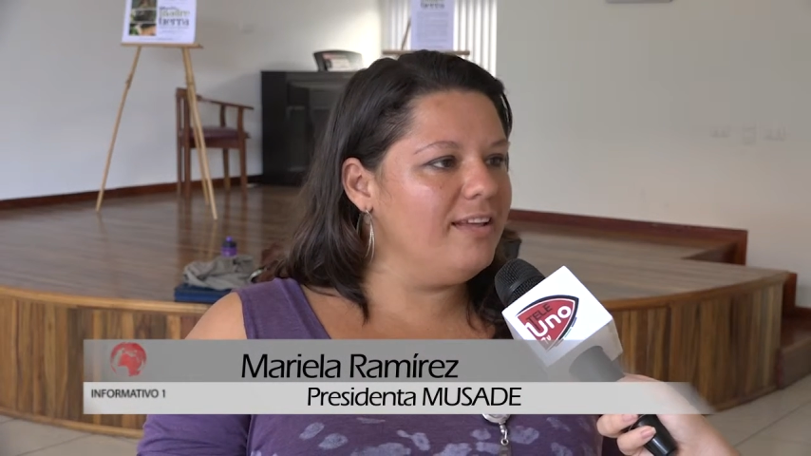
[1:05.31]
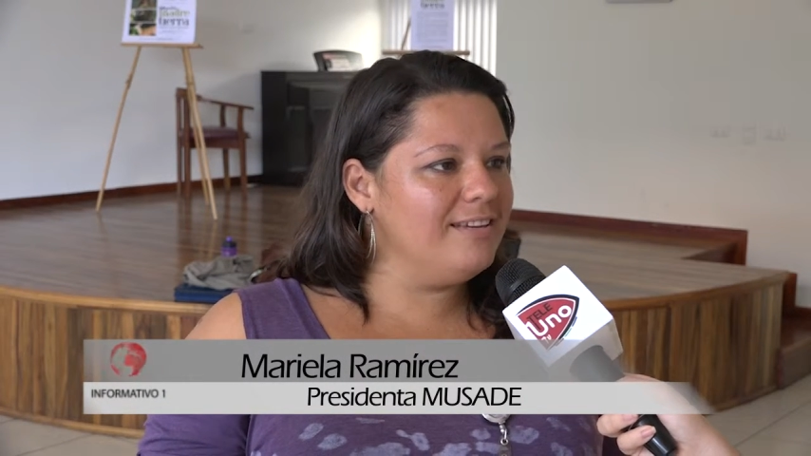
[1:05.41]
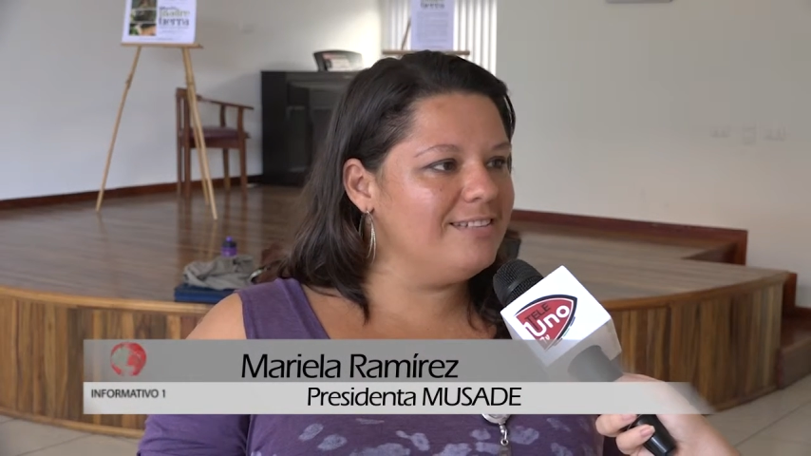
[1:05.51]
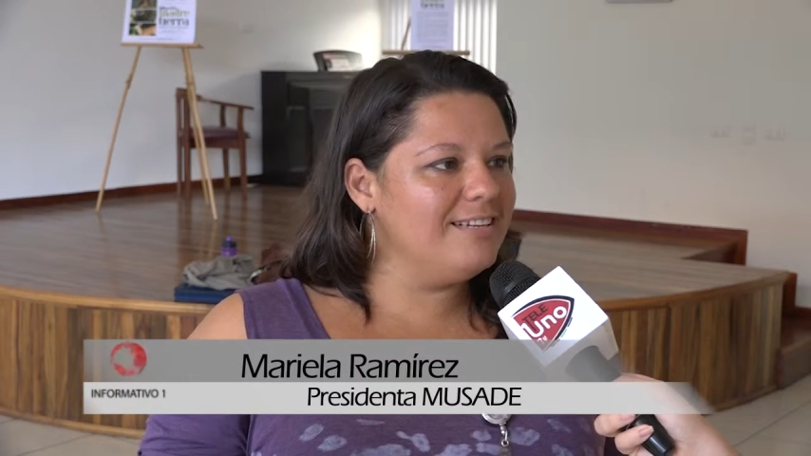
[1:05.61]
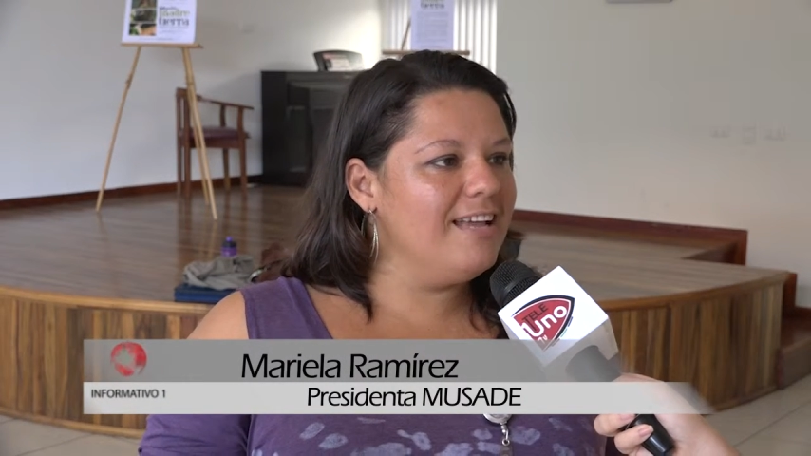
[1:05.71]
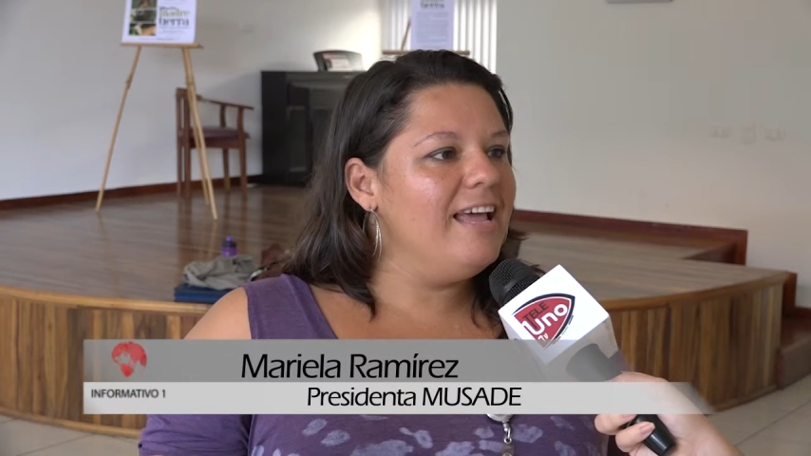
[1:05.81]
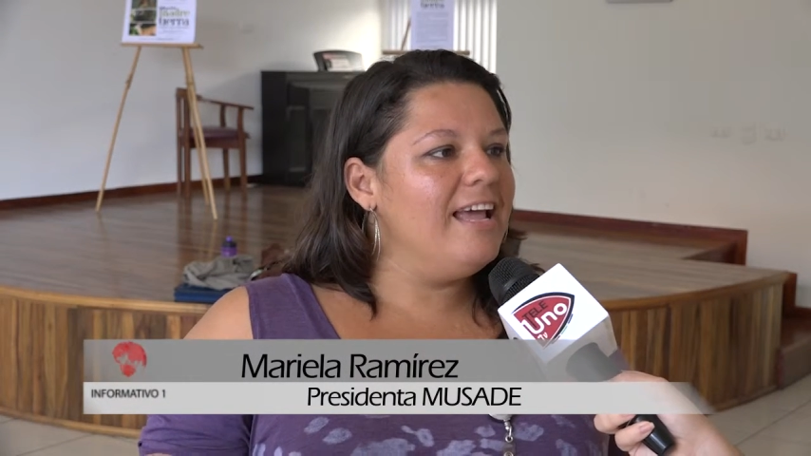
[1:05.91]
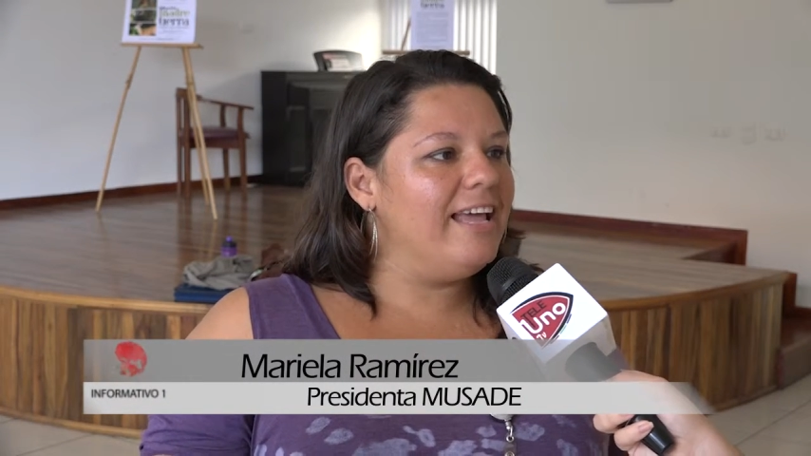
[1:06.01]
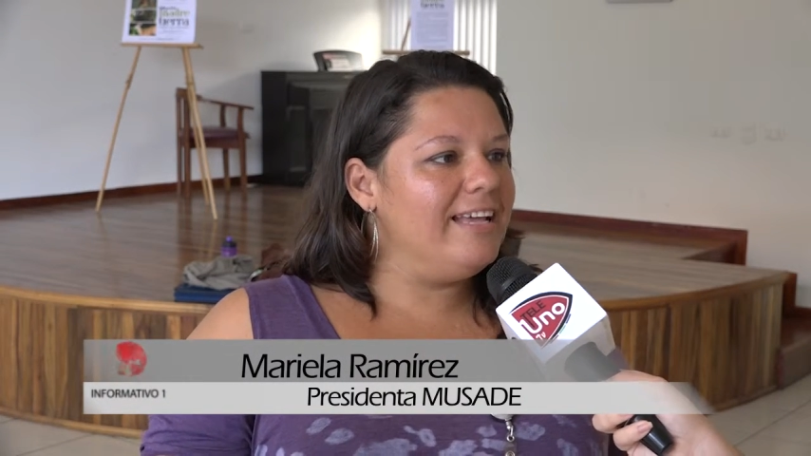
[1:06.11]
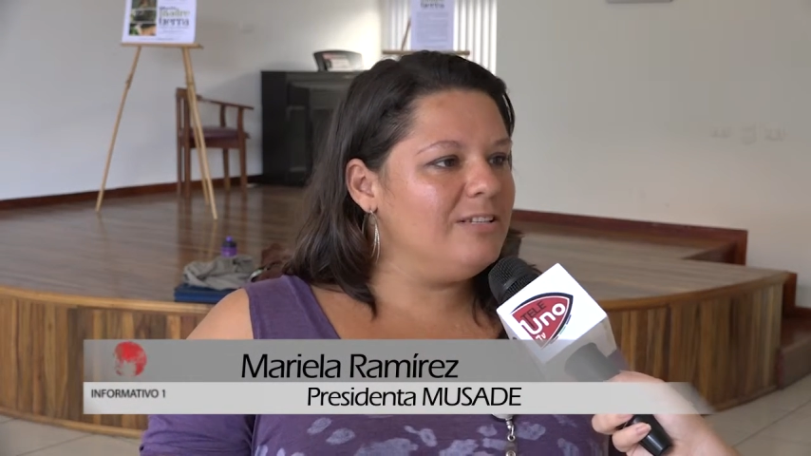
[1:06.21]
ellas
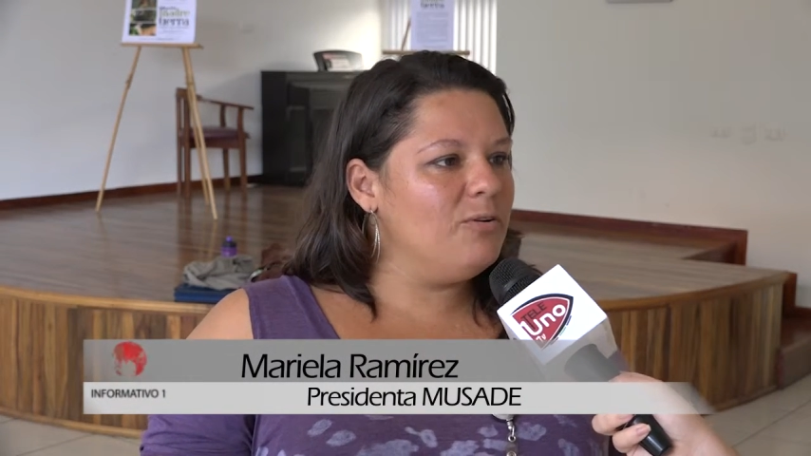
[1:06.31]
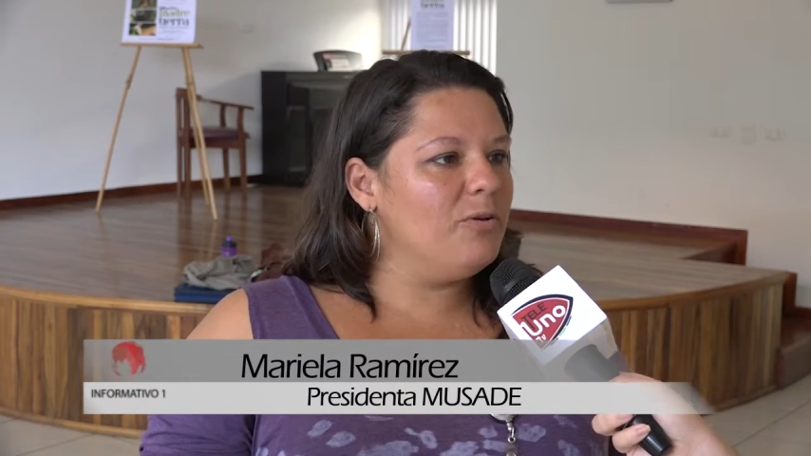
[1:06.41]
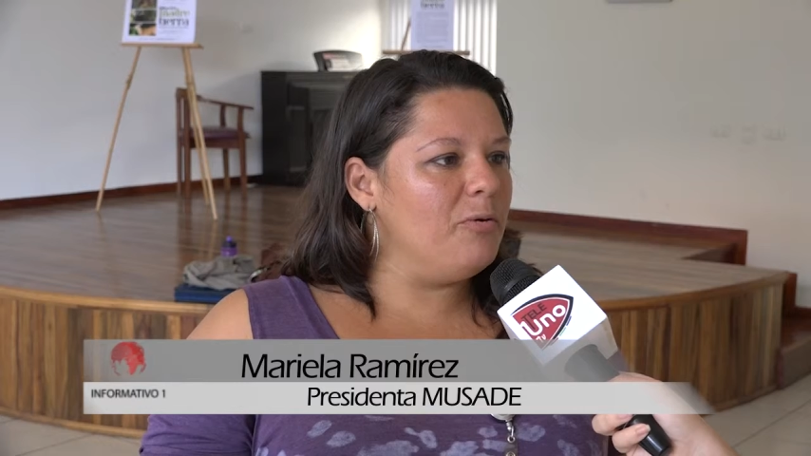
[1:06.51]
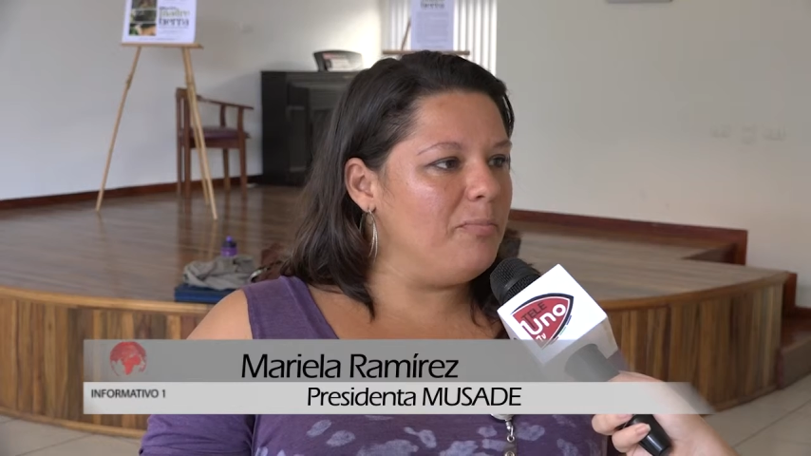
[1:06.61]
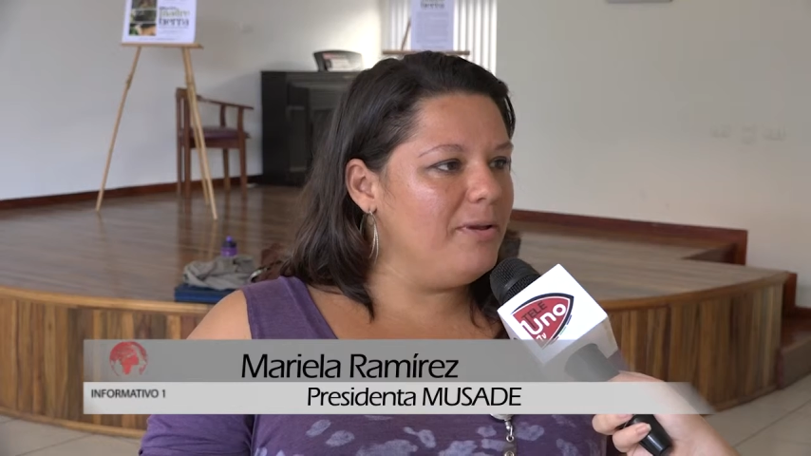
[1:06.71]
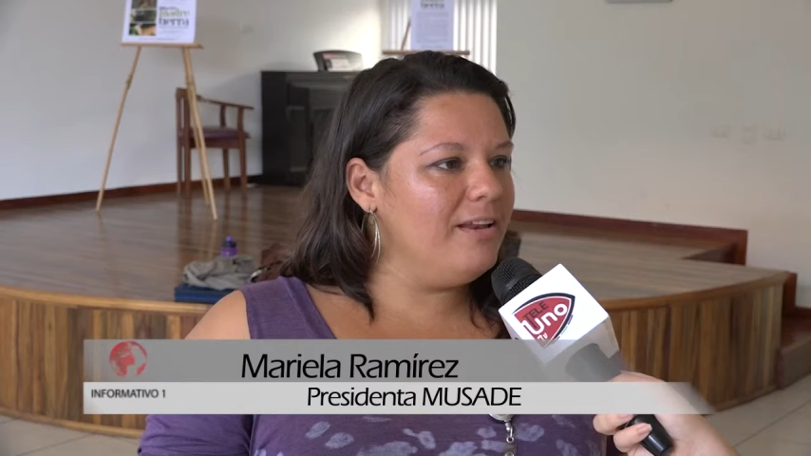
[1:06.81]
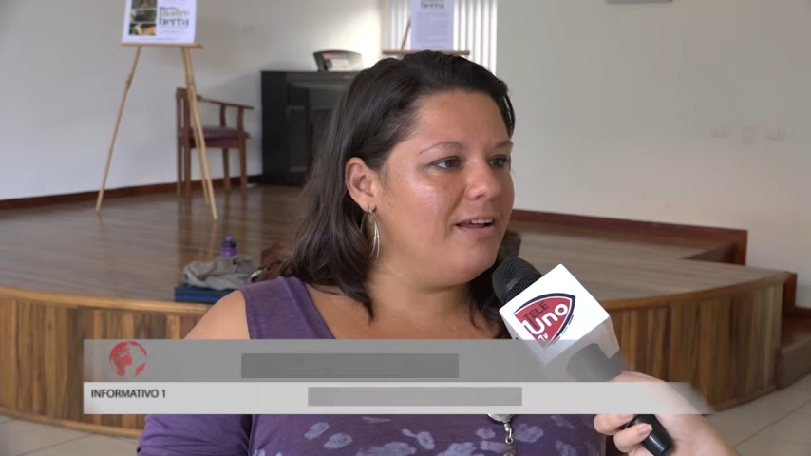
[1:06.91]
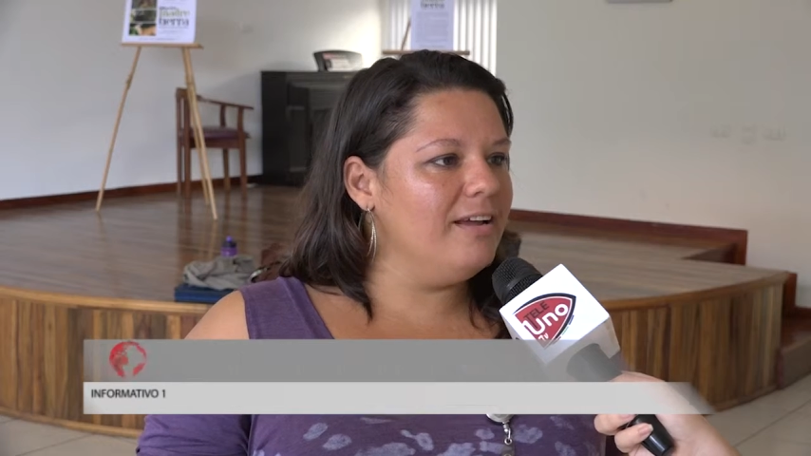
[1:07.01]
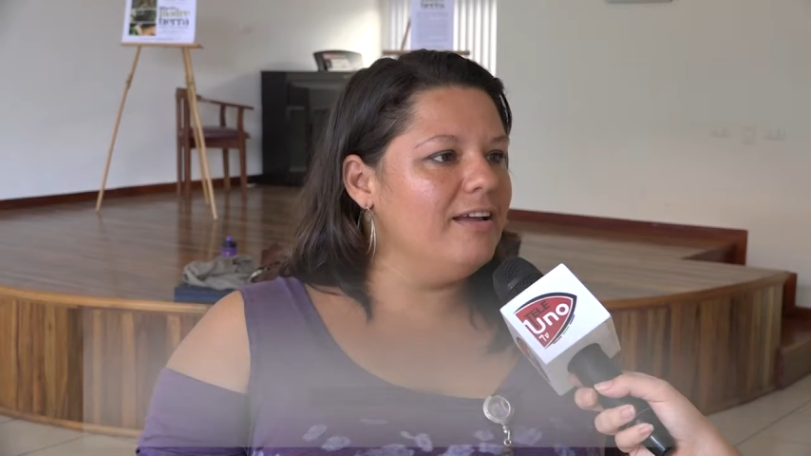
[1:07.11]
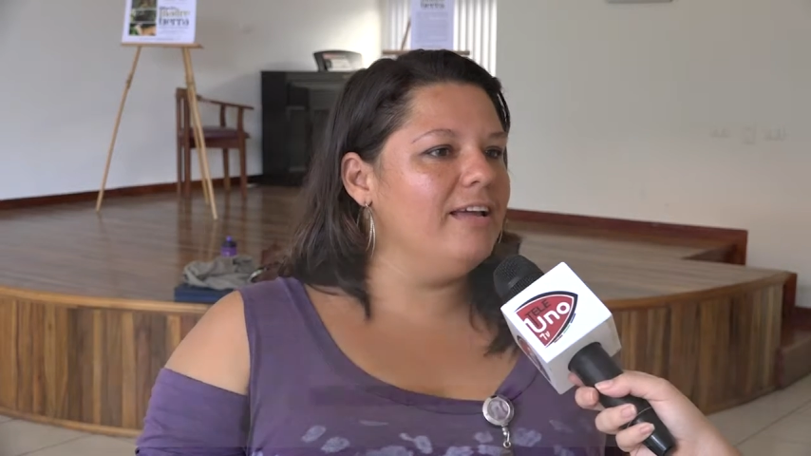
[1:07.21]
qué es lo que opinan,